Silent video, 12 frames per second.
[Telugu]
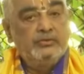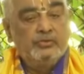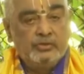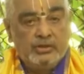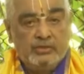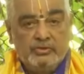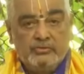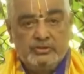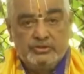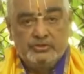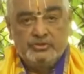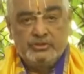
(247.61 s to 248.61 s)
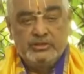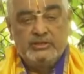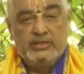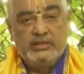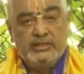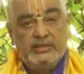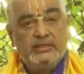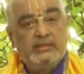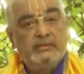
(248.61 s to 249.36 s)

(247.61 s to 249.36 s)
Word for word: దూరంగా ఉండవలసి వచ్చింది అంటే